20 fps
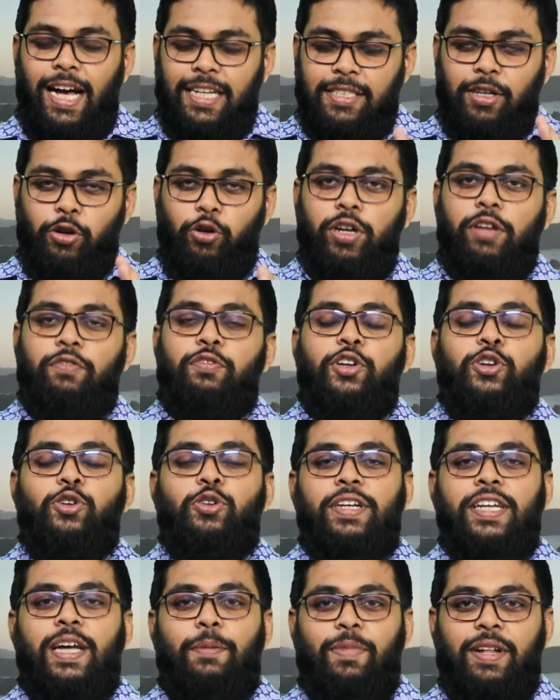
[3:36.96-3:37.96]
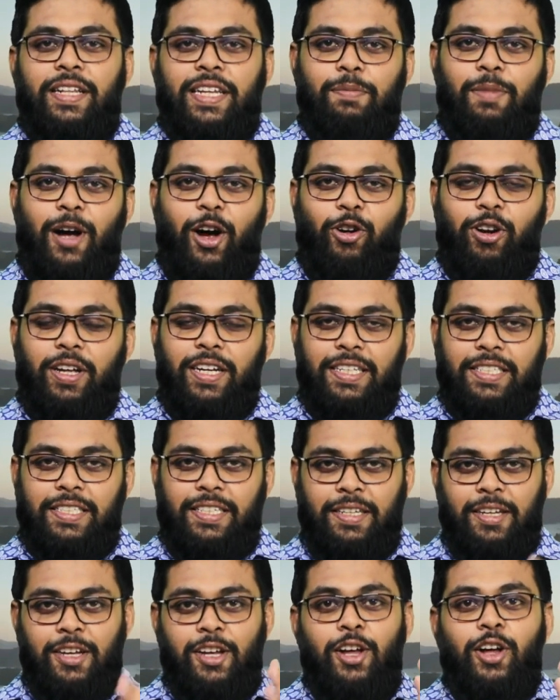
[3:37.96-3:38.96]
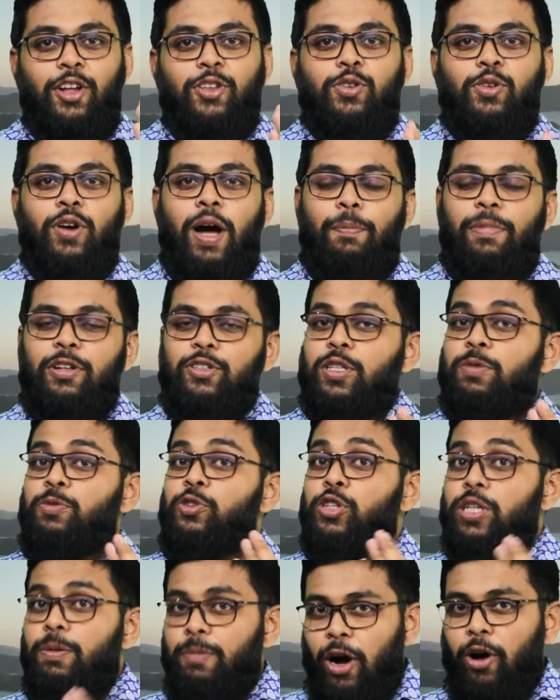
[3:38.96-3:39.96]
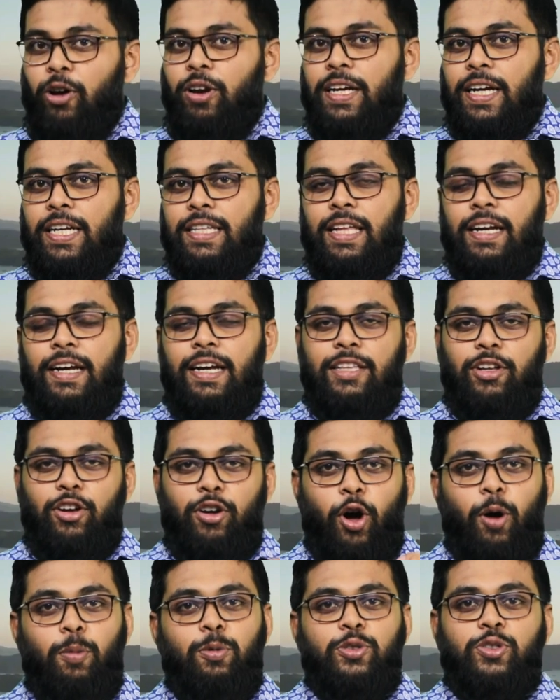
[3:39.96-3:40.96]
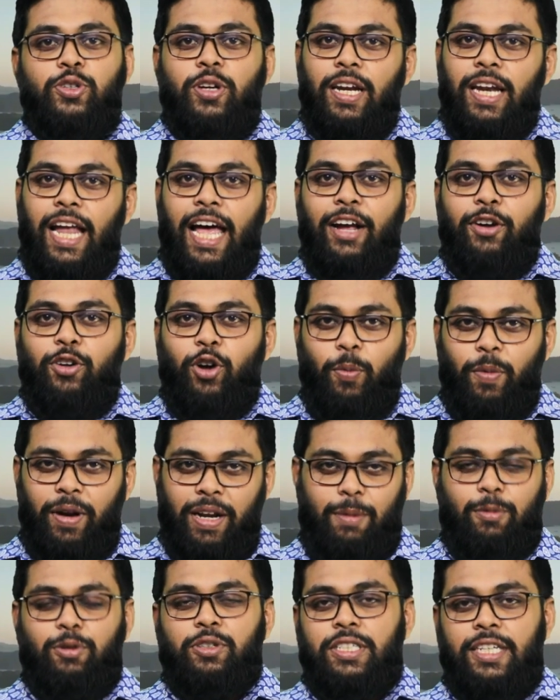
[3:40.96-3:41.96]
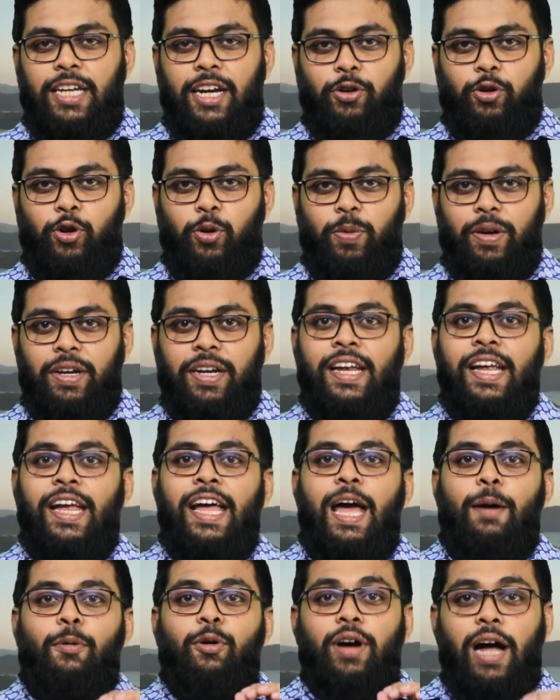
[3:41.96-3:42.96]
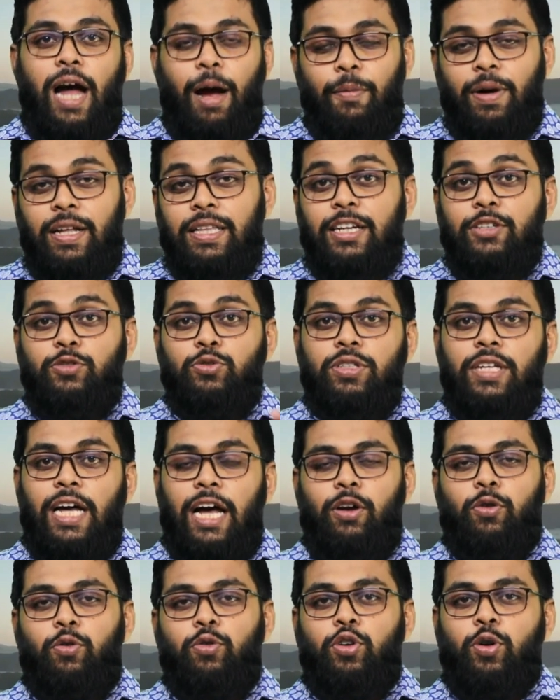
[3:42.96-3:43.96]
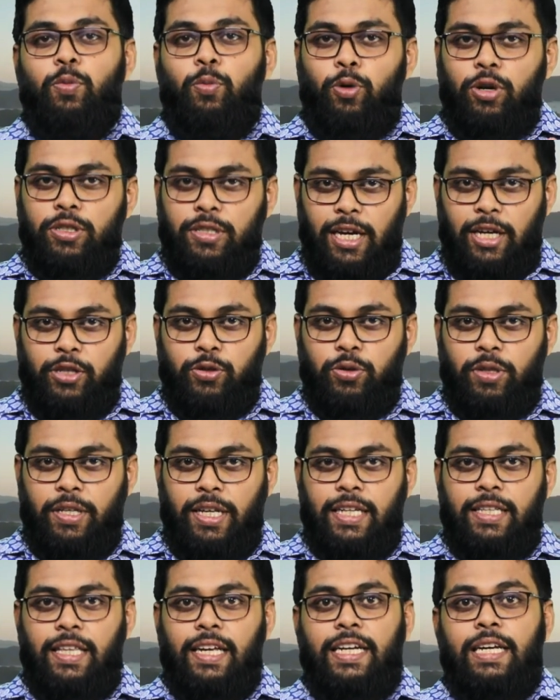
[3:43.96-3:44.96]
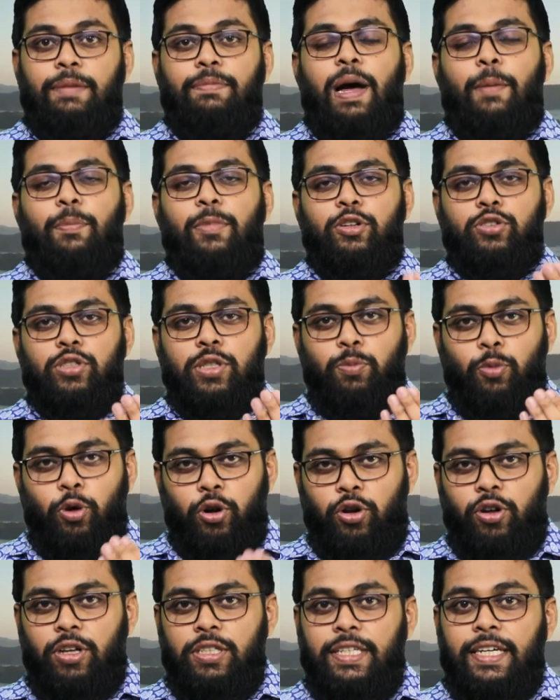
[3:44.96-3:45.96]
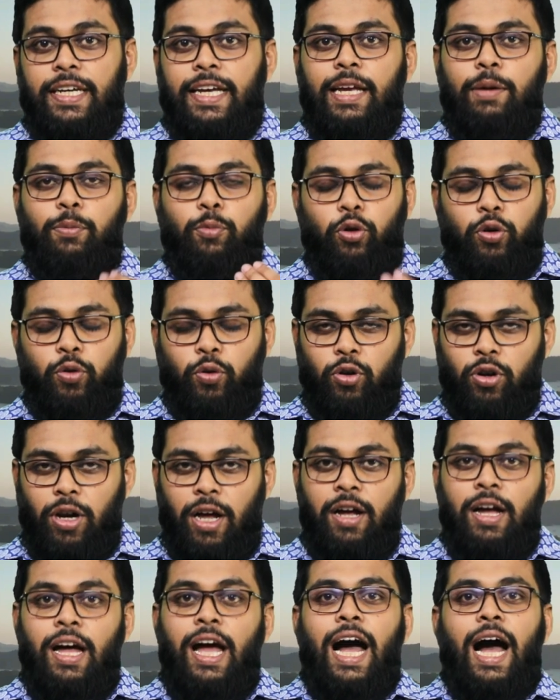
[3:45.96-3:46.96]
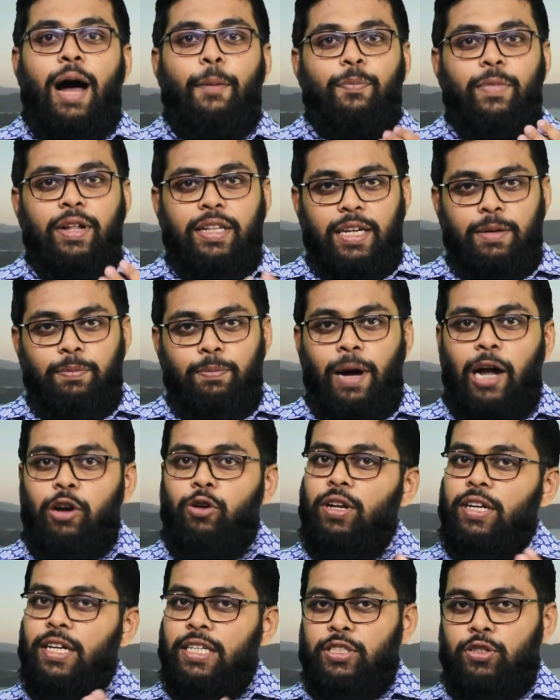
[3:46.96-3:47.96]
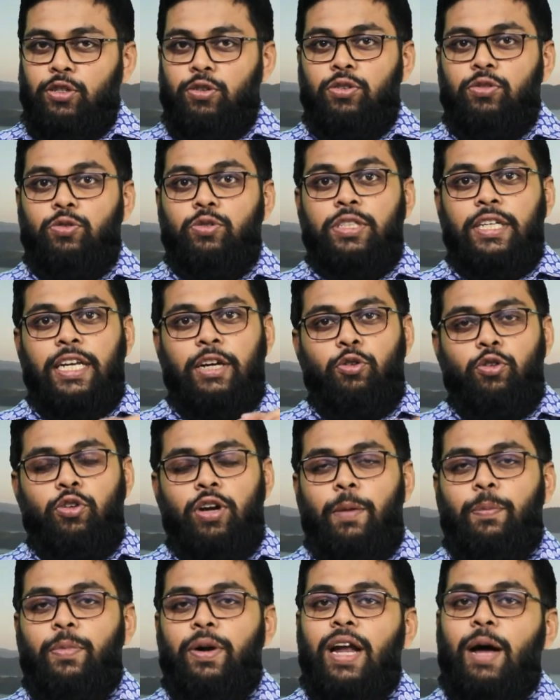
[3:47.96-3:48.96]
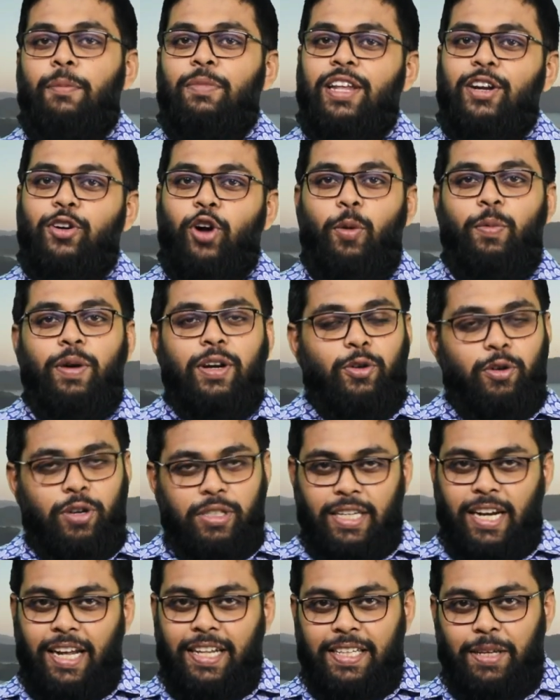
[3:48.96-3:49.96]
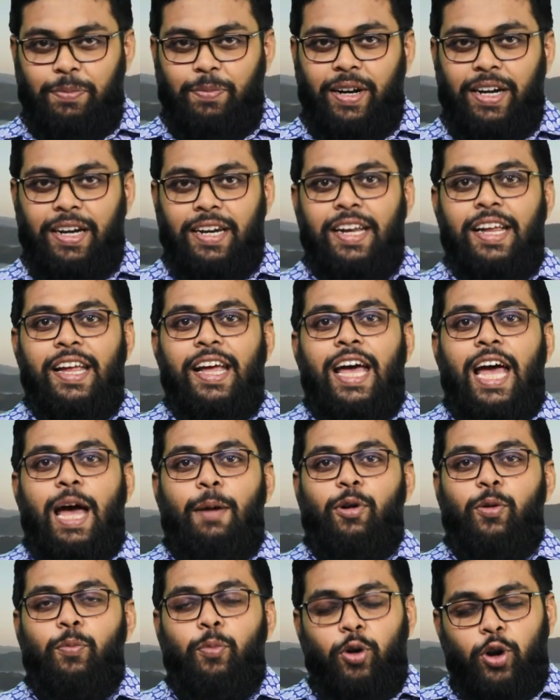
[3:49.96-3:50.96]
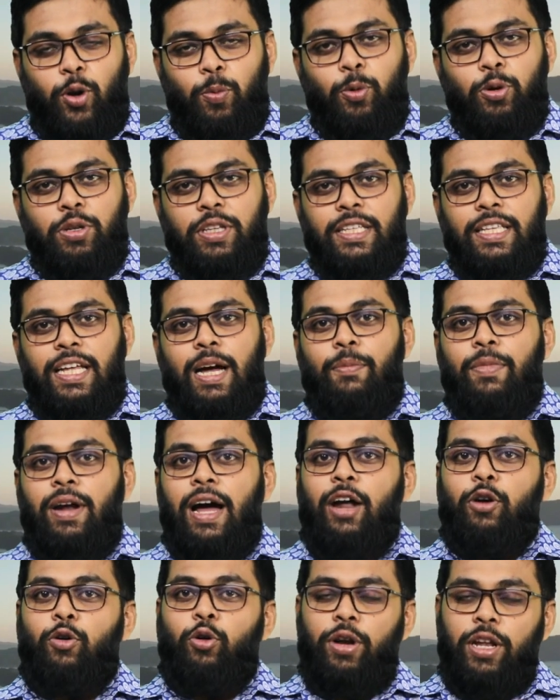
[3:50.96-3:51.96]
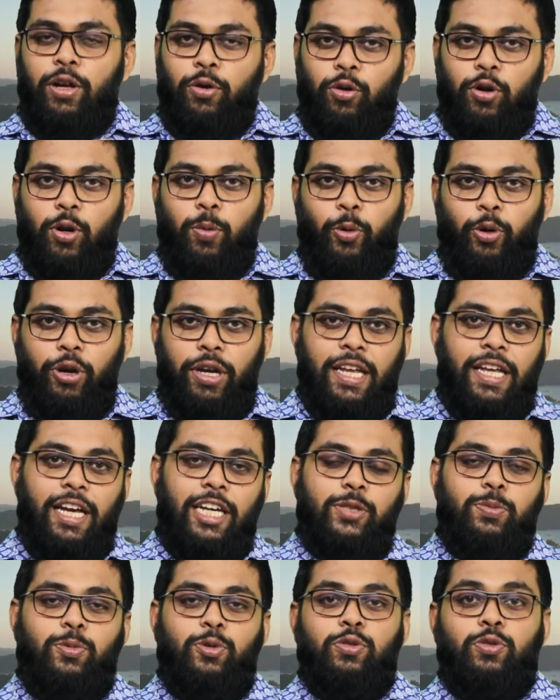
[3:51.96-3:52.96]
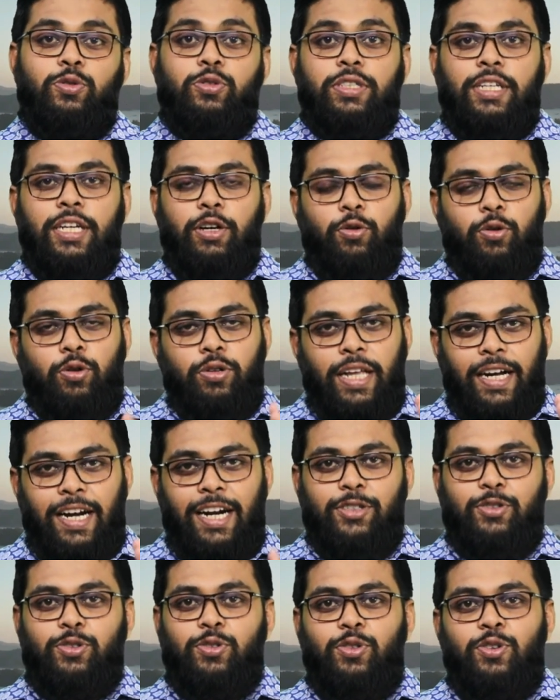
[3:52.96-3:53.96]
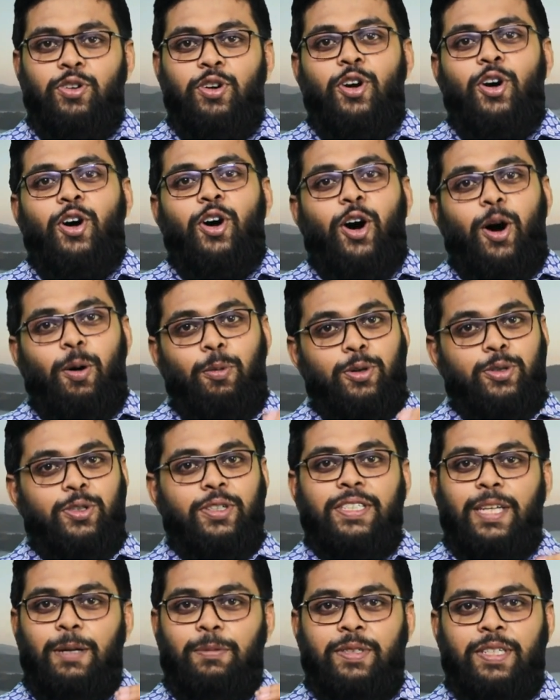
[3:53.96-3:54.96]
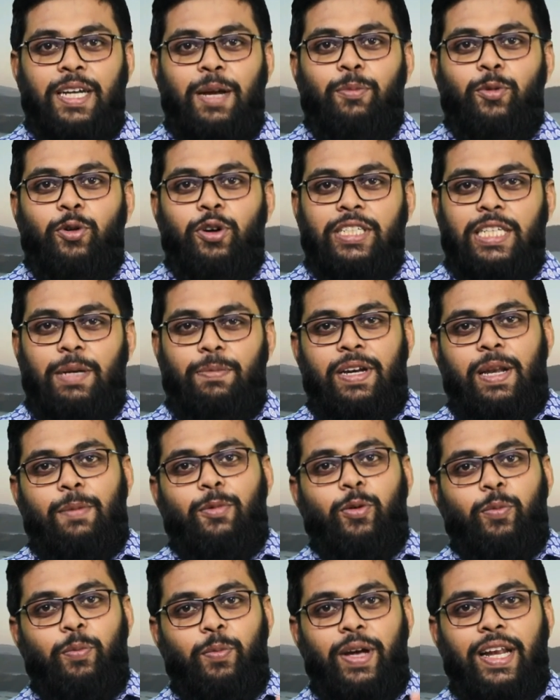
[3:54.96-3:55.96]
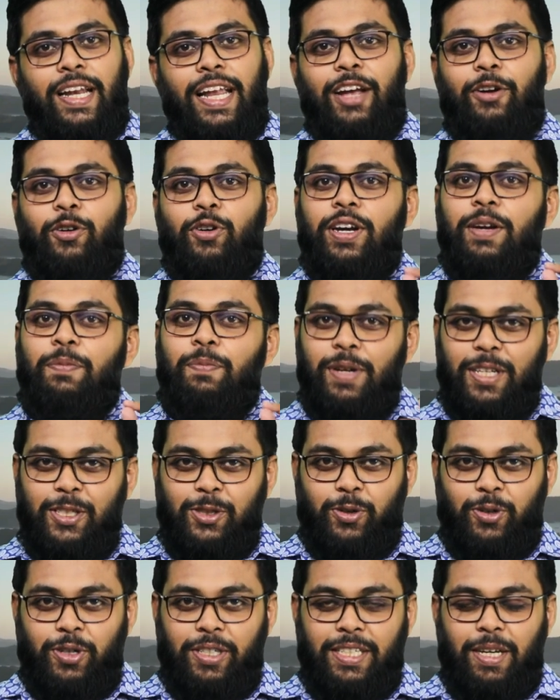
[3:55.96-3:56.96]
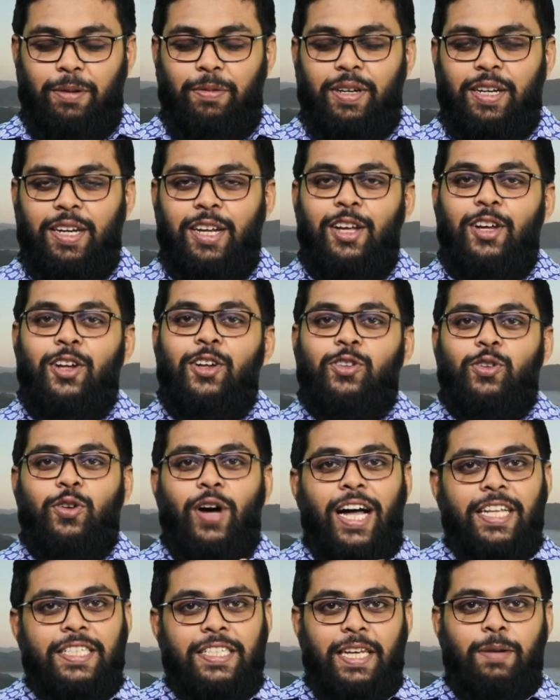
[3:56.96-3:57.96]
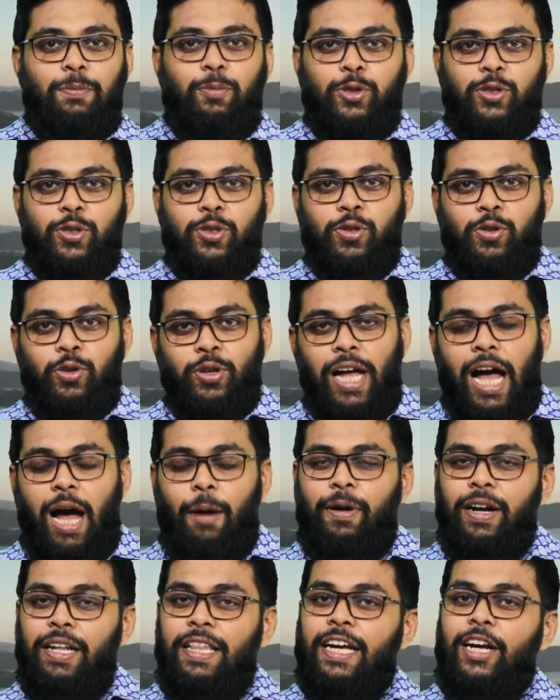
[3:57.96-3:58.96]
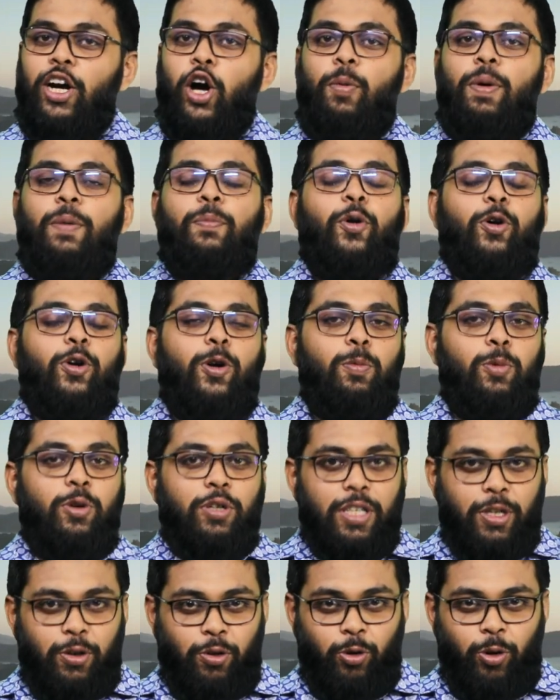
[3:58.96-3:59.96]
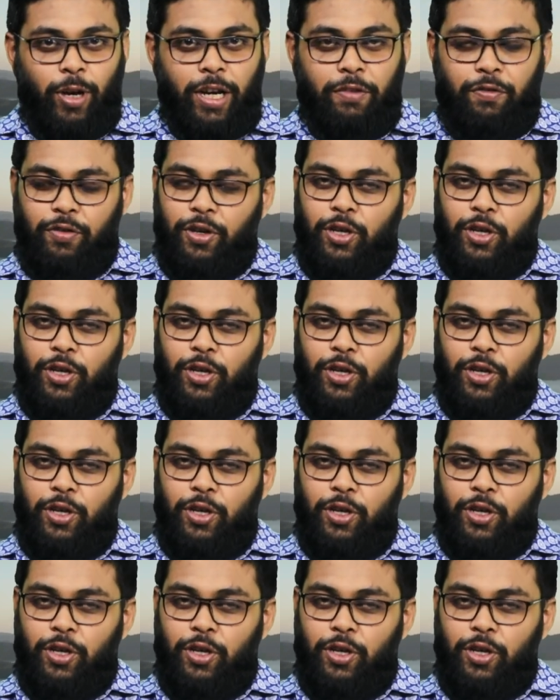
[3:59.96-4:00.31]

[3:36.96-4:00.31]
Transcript: আশা করি ভিডিওটি আপনাদের ভালো লেগেছে তো আপনার যদি ভিডিওটি ভালো লেগে থাকে তাহলে অবশ্যই লাইক কমেন্ট এবং শেয়ার করবেন এবং আমাদের যদি আরও কোনো বই সাজেশন দেওয়া থাকে বা আপনার যদি মনে হয় যে এই বইগুলো আপনাদের ভালো লেগেছিলো তো সেইগুলো আপনারা আমাদের কমেন্ট করে জানাতে পারেন এবং পরবর্তীতে আমরা আরও অনেকগুলো বই নিয়ে আসবো তো সেগুলো দেখার জন্য অবশ্যই সাবস্ক্রাইব করে যাবেন এবং বেল আইকনে প্রেস করে যাবেন তো আজ এই পর্যন্তই আবার দেখা হবে পরবর্তী কোনো এক